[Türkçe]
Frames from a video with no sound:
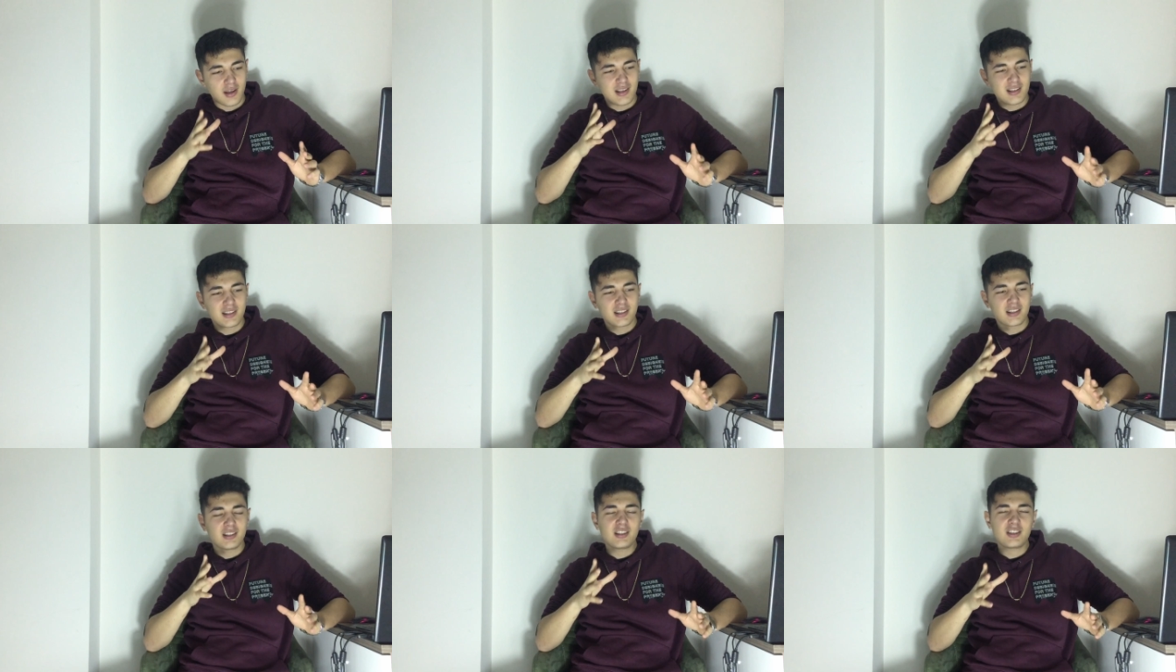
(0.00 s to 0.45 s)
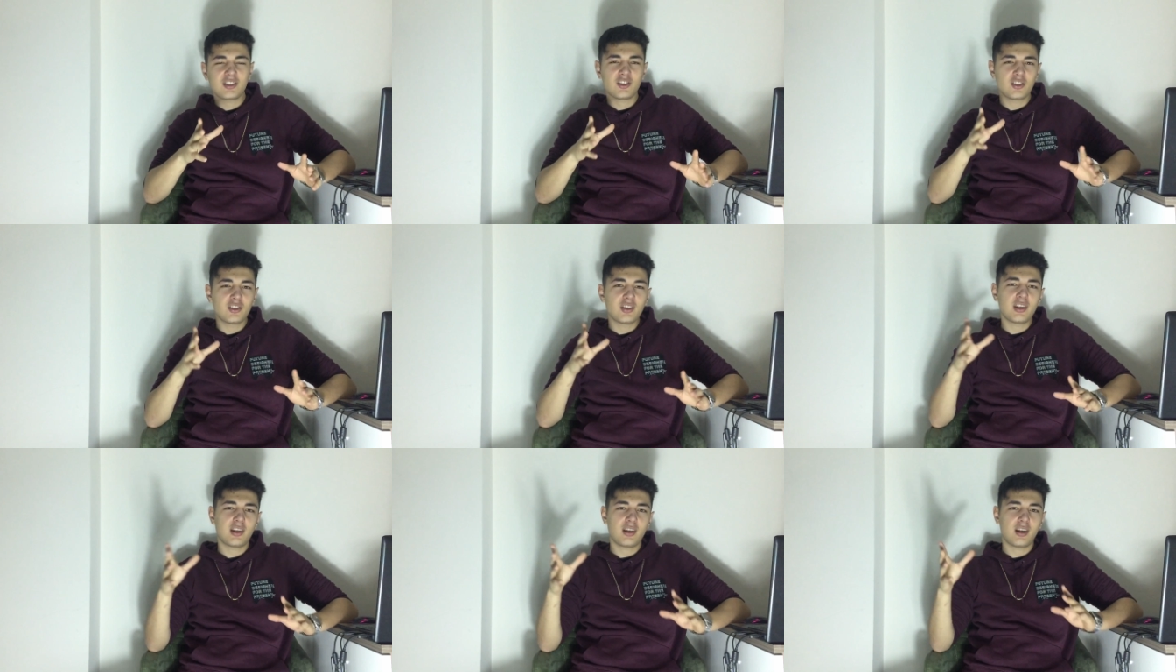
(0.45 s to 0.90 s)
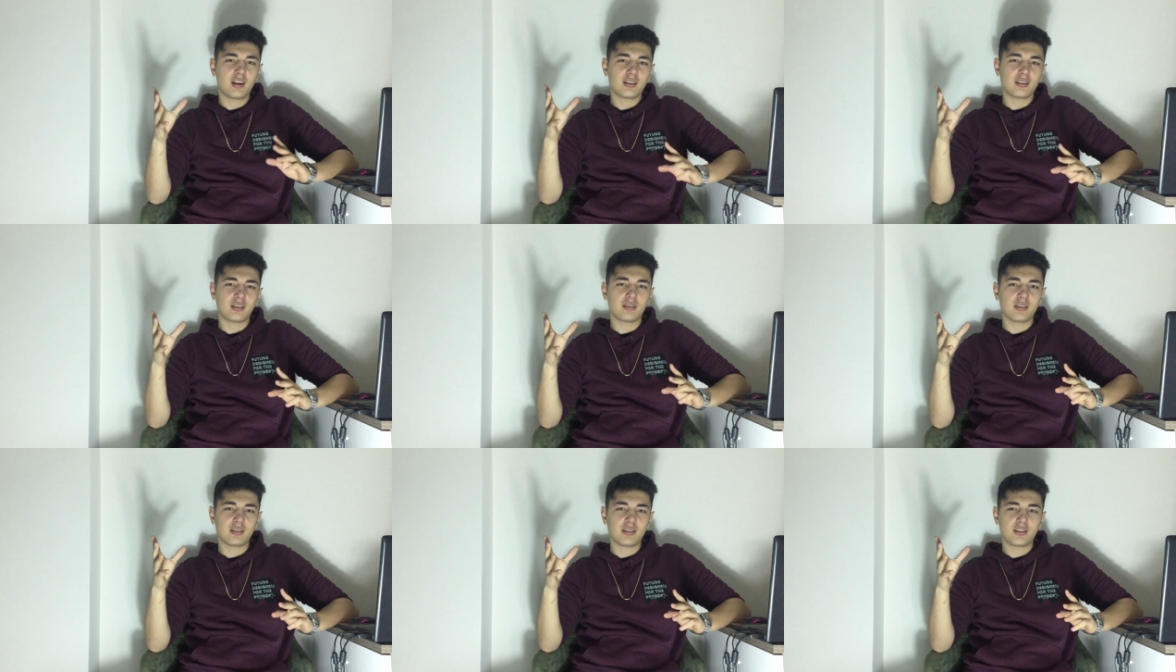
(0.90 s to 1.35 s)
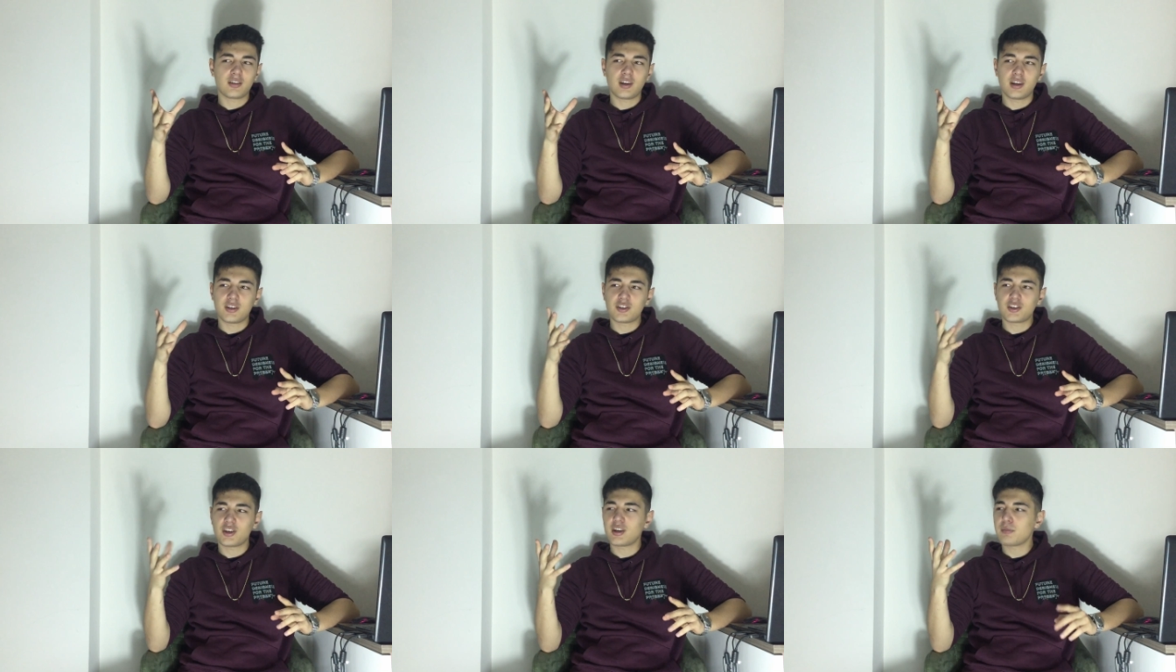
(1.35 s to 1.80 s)
Eskidikçe değeri arttı.
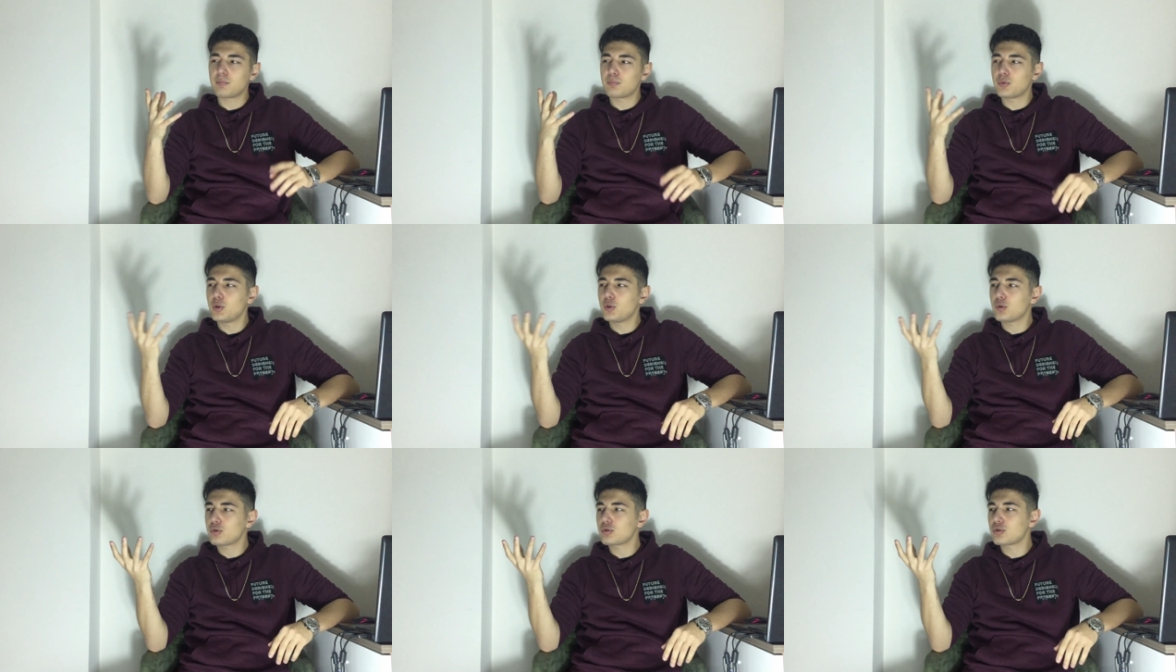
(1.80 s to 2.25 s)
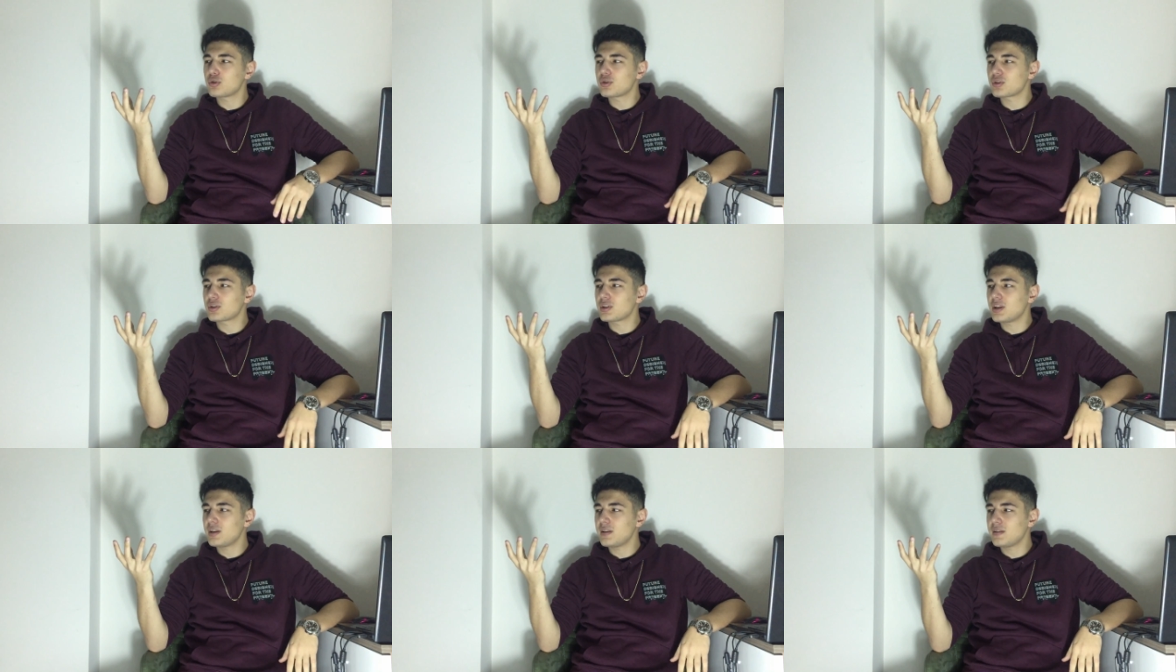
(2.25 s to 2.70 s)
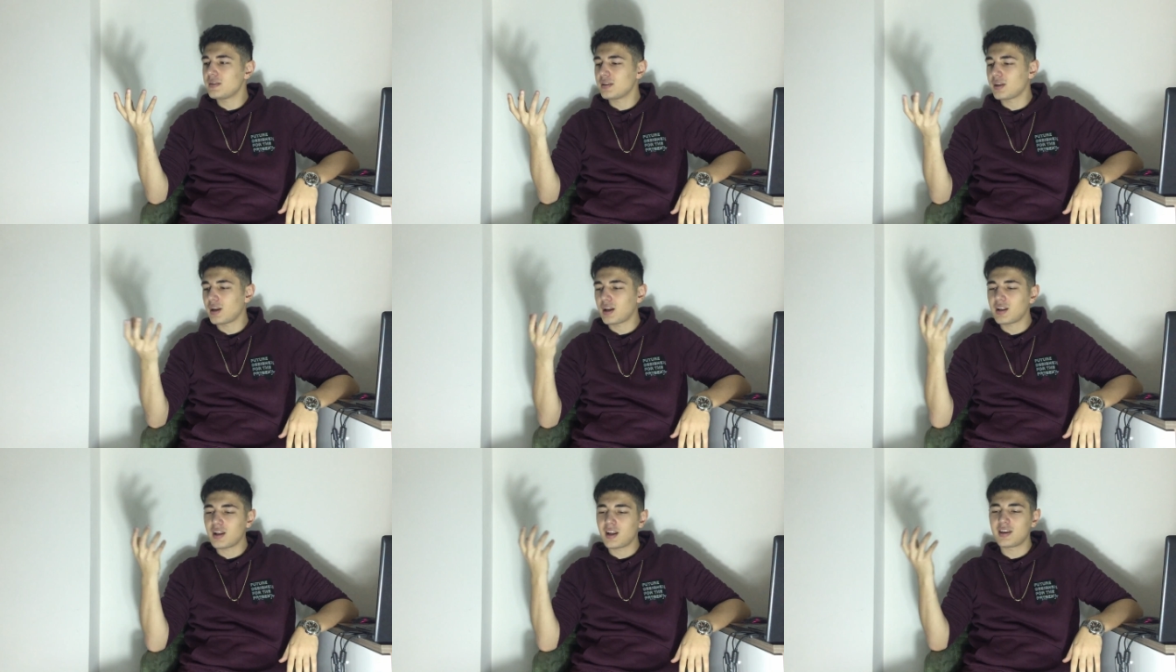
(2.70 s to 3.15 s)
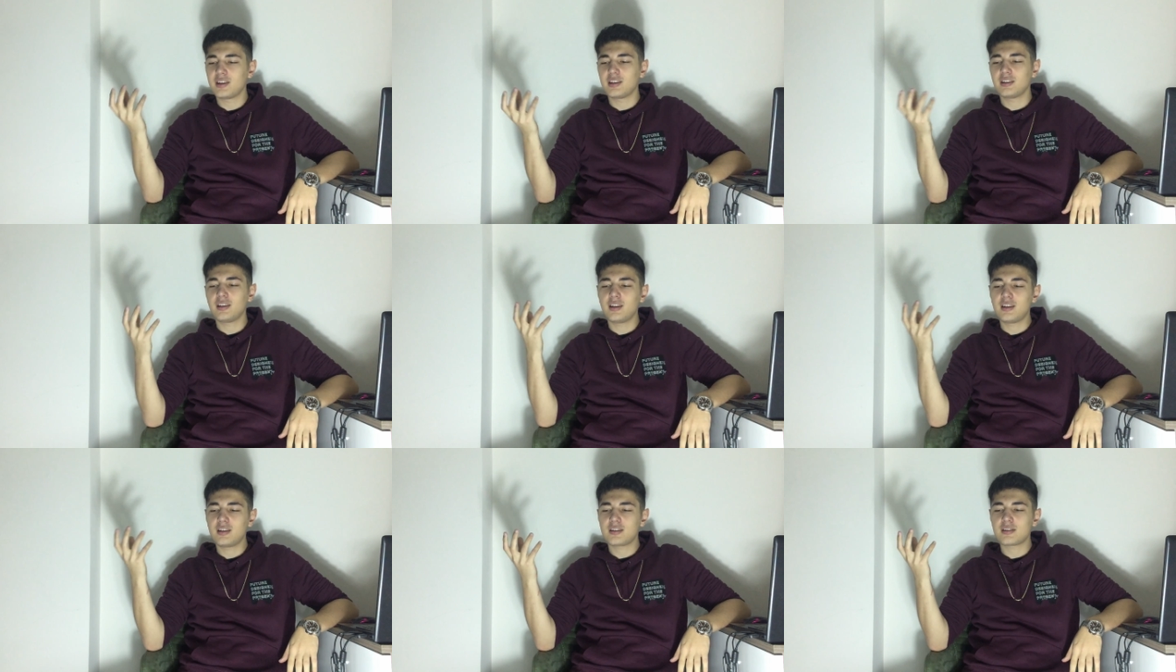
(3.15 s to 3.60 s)
Hani şarap biliyorsunuz ki ne kadar
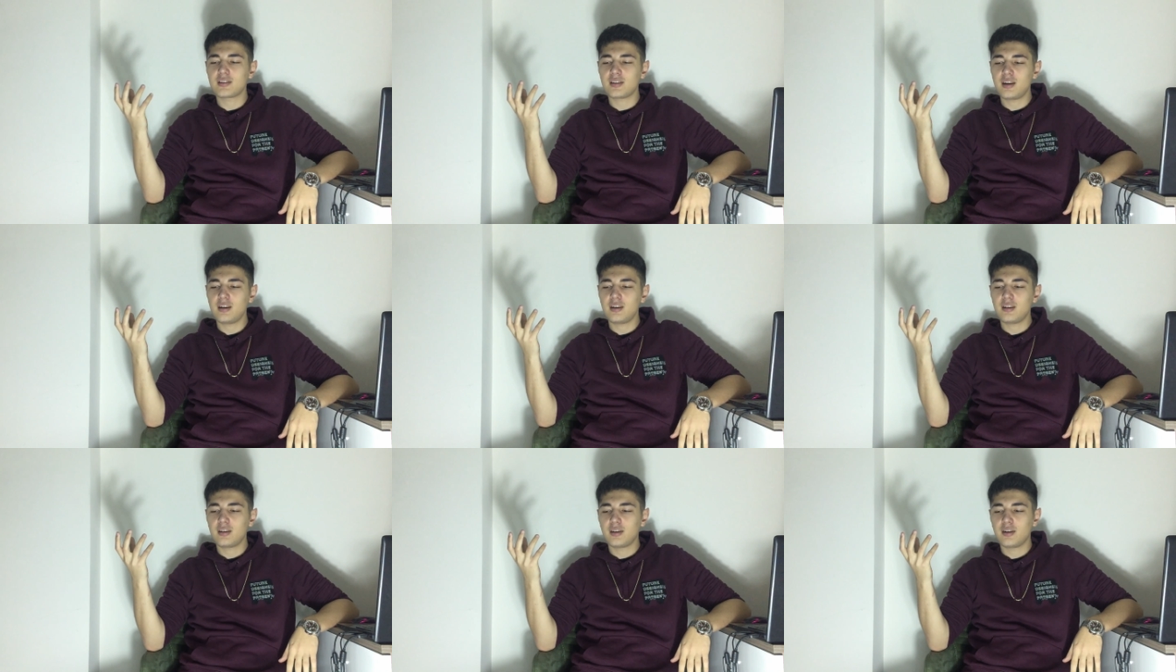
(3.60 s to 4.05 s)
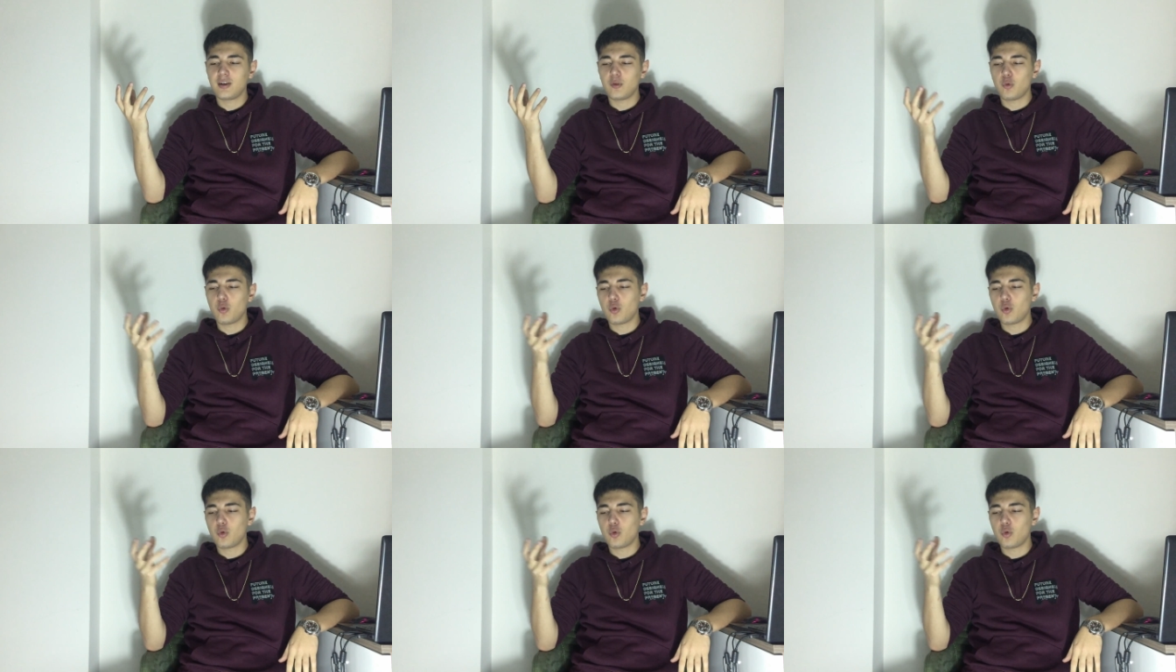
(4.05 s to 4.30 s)
yıllanırsa